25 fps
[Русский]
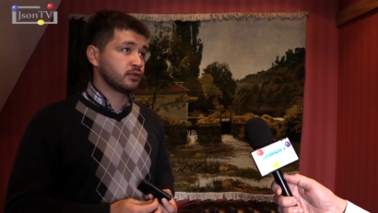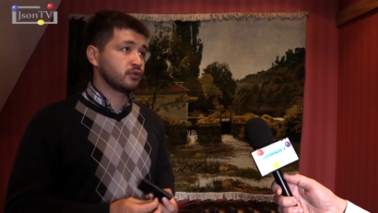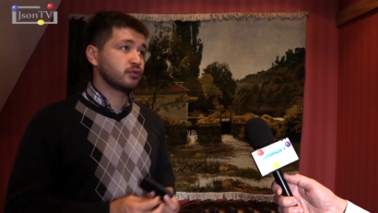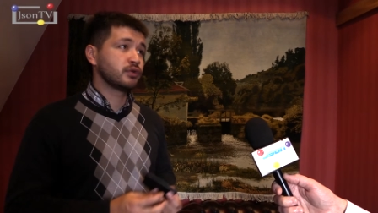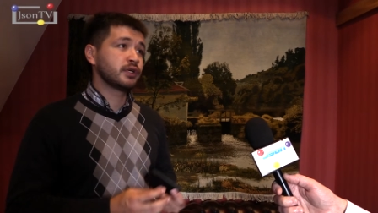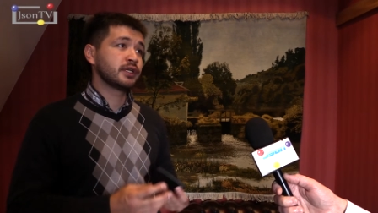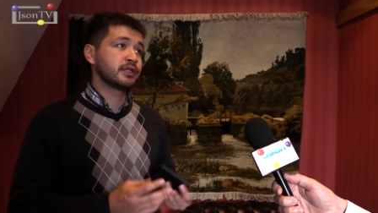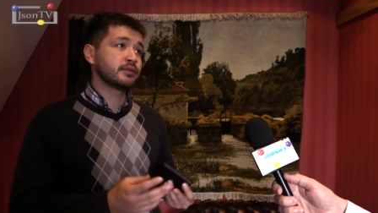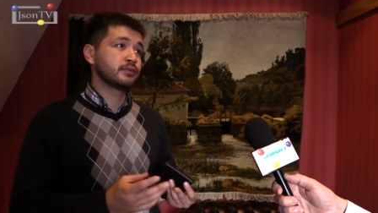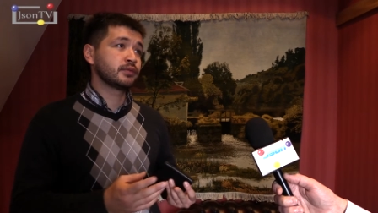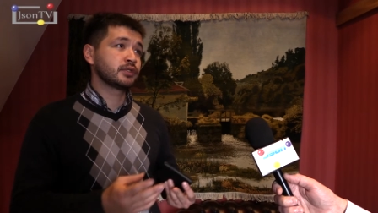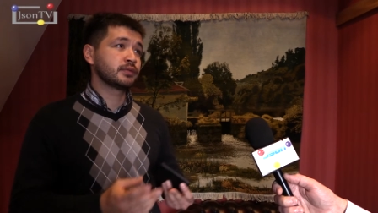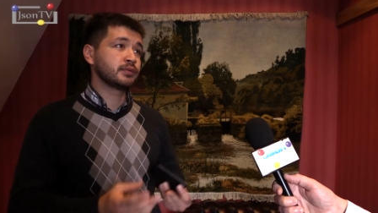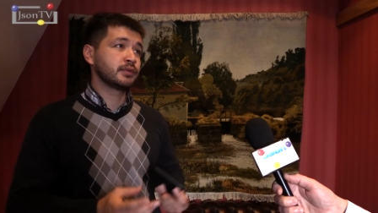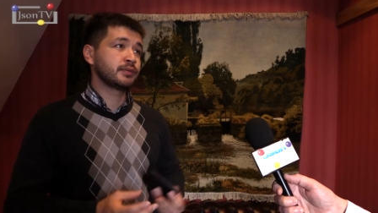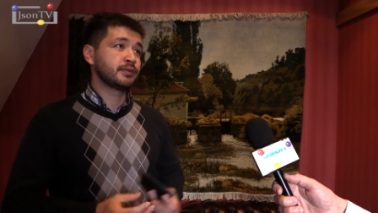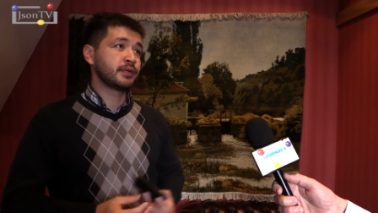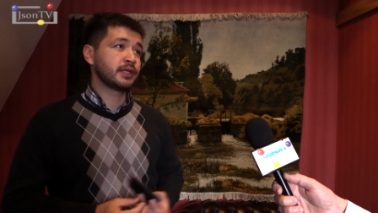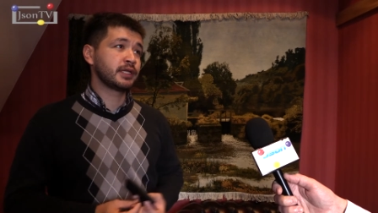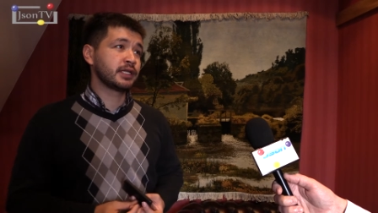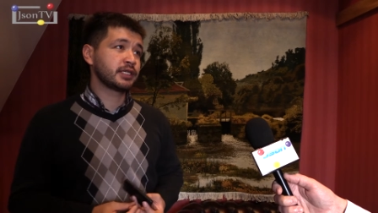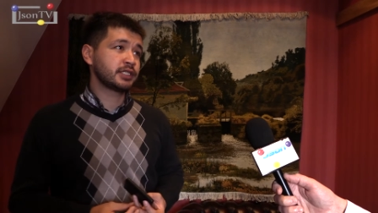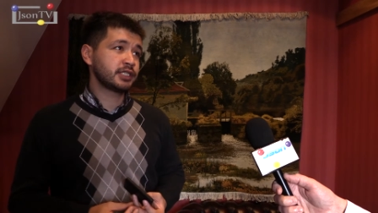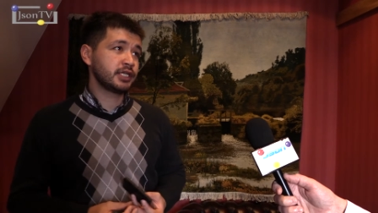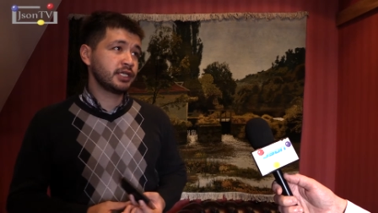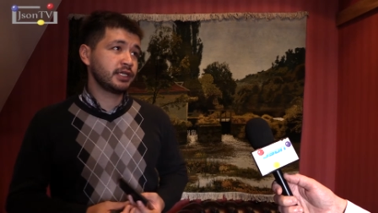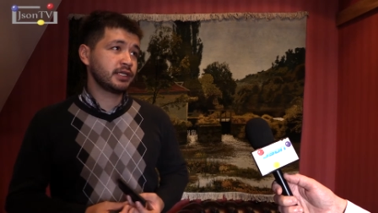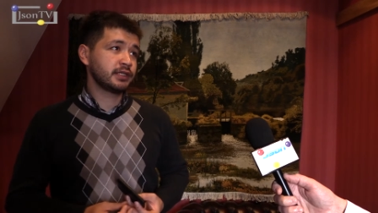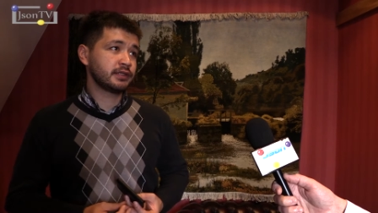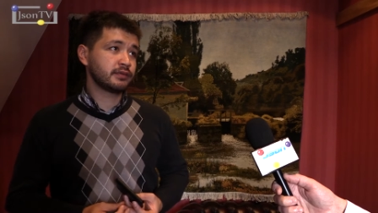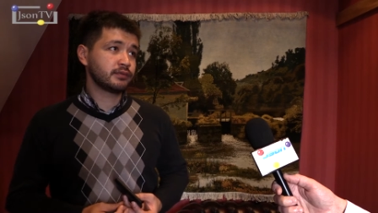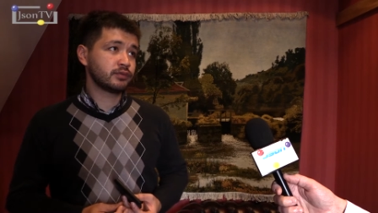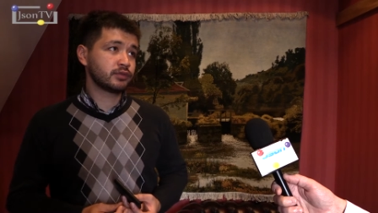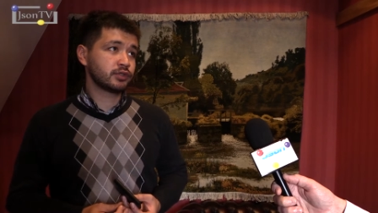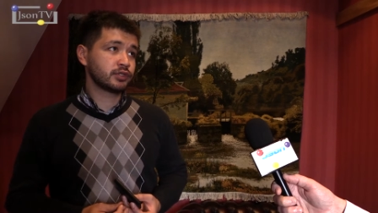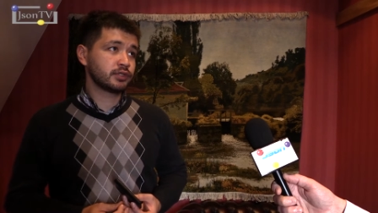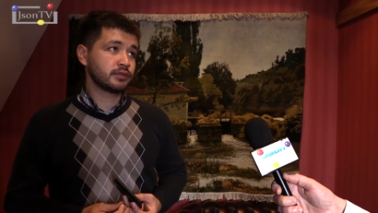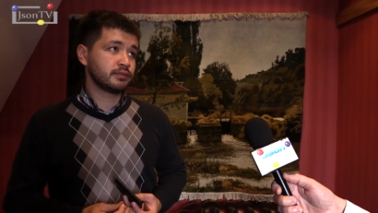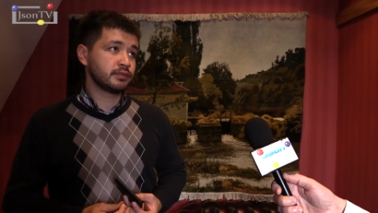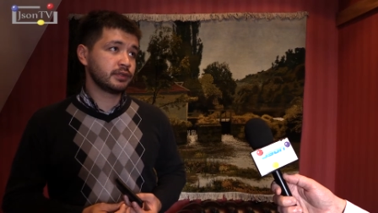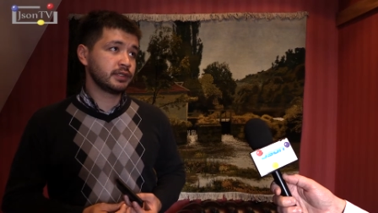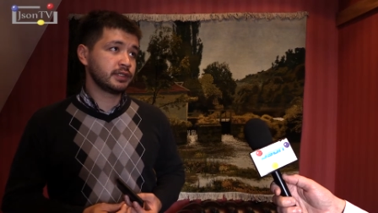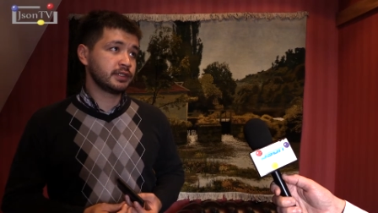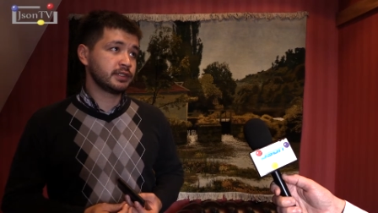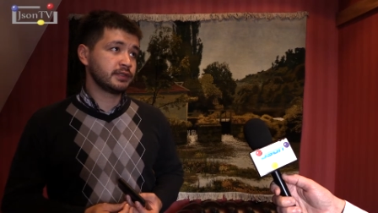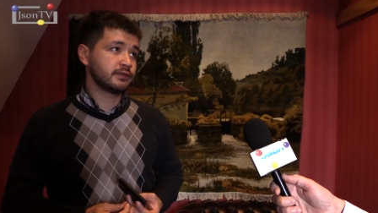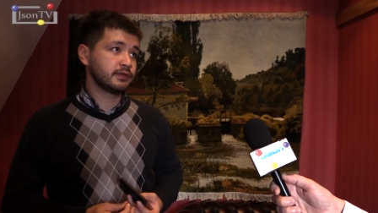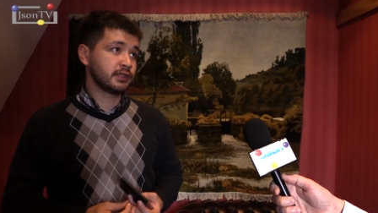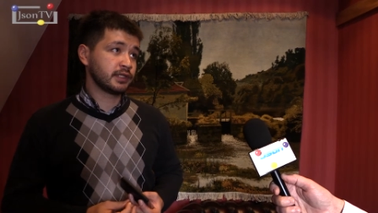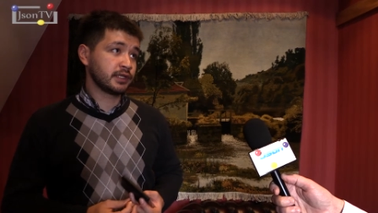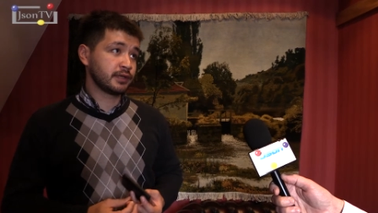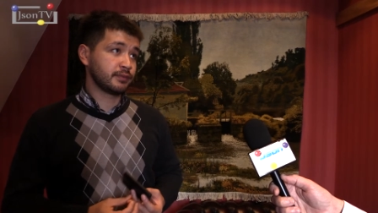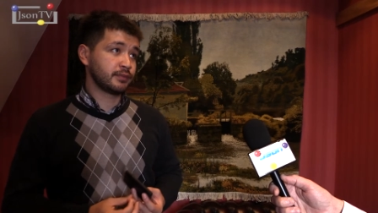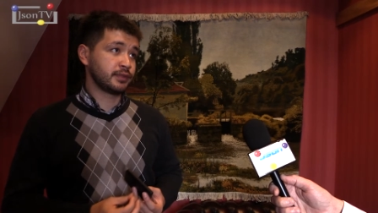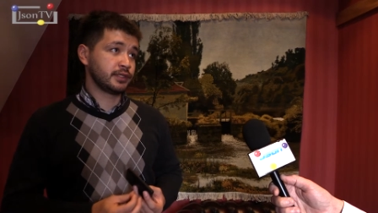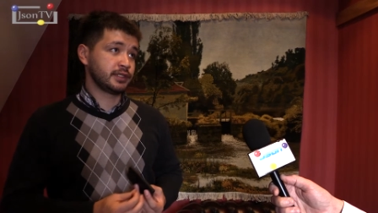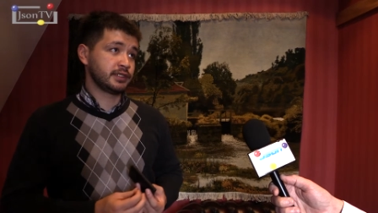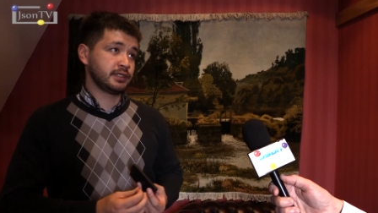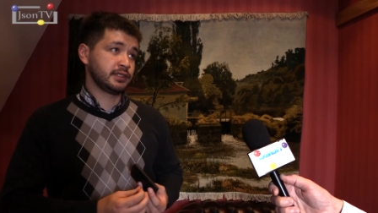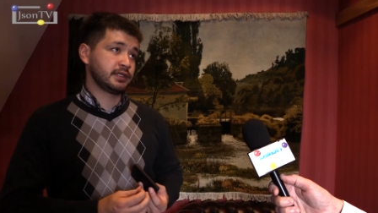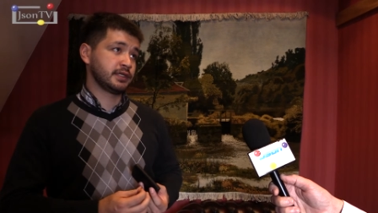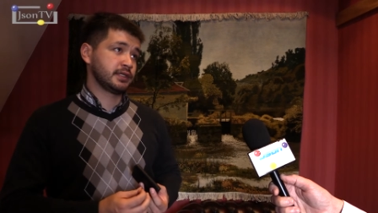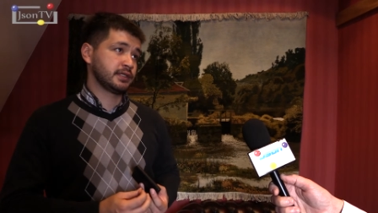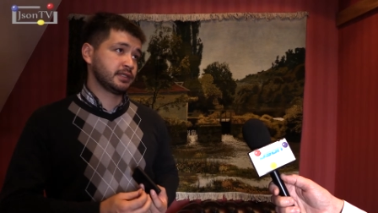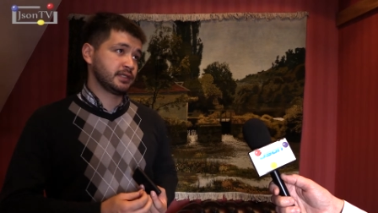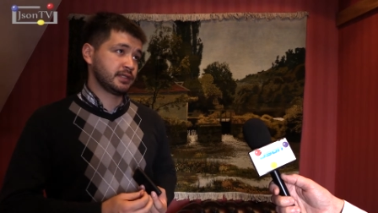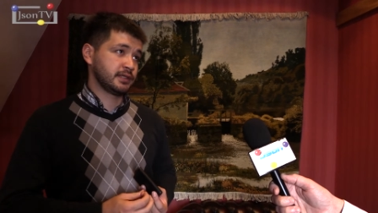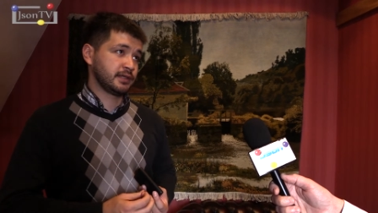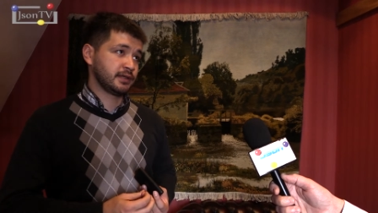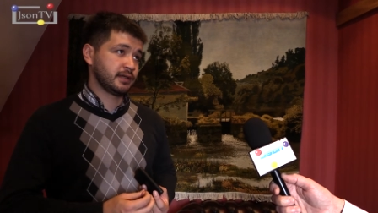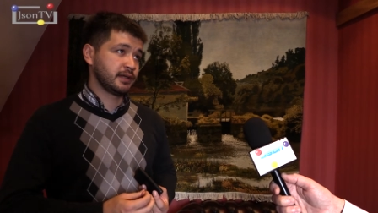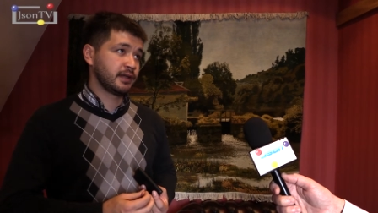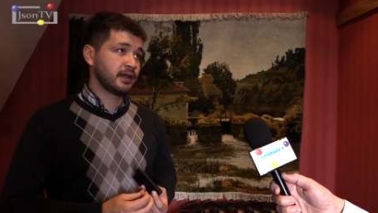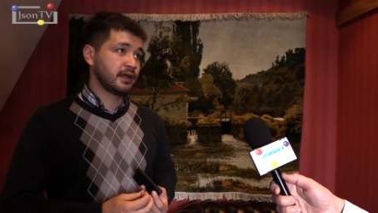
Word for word: ну, это может быть предложение, это может быть welcome презентация.